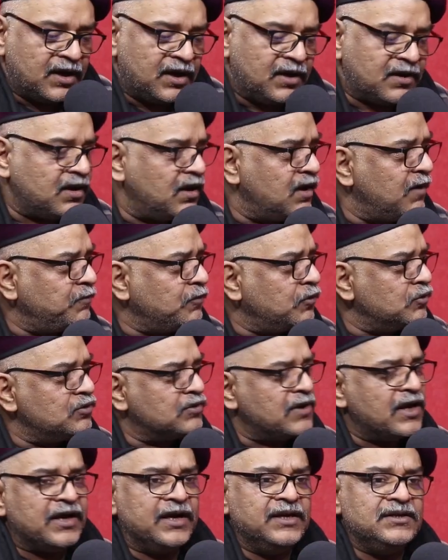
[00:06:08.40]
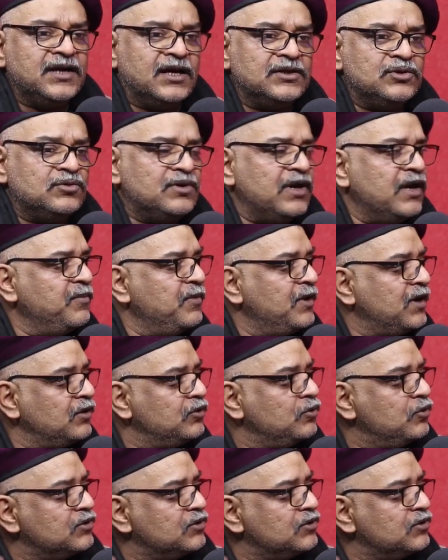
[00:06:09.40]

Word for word: करे करप्ट हो चुका कहीं जा चुका है मेरा